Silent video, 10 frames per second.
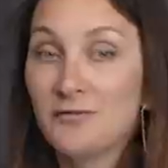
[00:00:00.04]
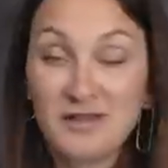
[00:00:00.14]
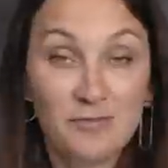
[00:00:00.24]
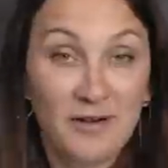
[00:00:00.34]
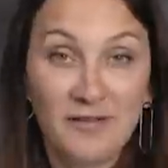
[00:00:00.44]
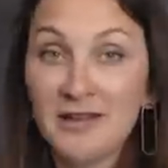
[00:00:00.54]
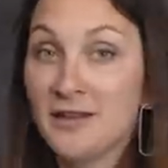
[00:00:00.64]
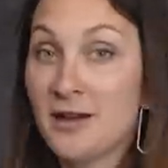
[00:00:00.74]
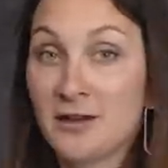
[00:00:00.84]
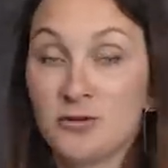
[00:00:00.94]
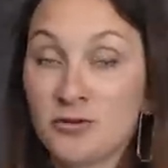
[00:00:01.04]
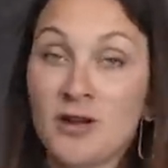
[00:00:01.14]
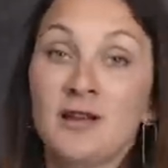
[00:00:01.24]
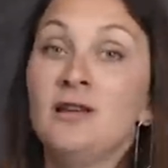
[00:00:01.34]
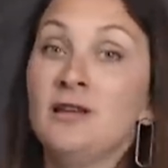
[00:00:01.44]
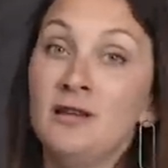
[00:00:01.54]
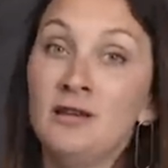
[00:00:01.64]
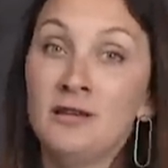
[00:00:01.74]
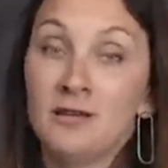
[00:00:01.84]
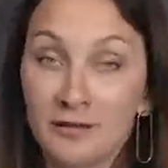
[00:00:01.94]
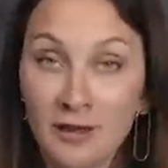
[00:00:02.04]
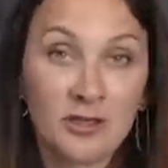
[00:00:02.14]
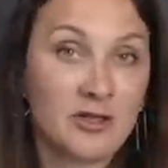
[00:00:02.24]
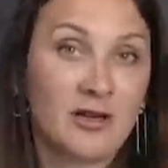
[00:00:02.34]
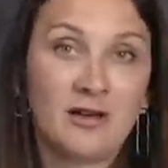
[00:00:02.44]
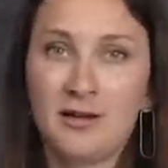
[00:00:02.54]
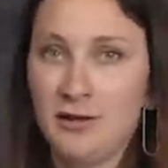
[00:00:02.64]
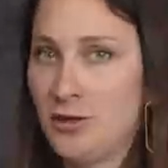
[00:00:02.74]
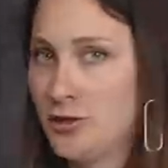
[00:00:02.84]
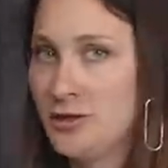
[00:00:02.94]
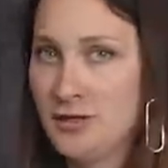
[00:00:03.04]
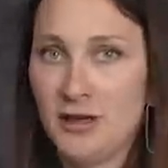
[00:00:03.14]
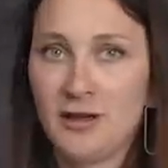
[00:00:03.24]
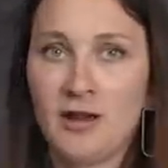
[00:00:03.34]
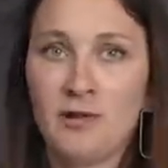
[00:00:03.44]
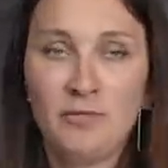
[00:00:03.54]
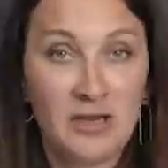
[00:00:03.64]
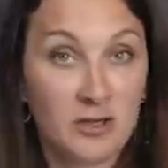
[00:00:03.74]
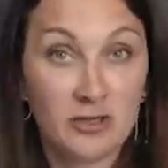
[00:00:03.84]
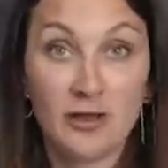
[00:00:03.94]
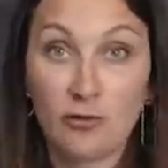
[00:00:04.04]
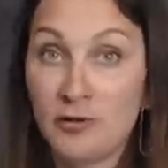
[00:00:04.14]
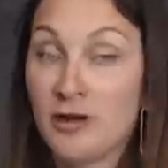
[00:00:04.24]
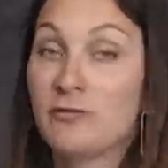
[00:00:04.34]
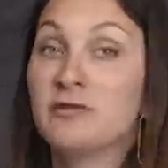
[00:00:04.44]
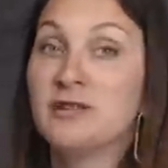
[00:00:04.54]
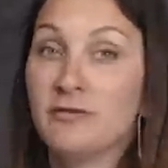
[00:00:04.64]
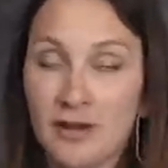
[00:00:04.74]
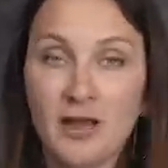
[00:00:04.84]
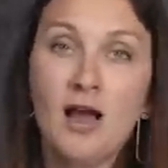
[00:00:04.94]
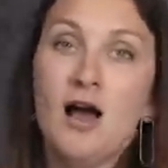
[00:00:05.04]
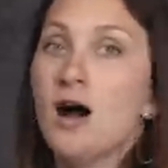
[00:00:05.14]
Всем привет, я Ксюша и наша еженедельная пятничная рубрика «В диване».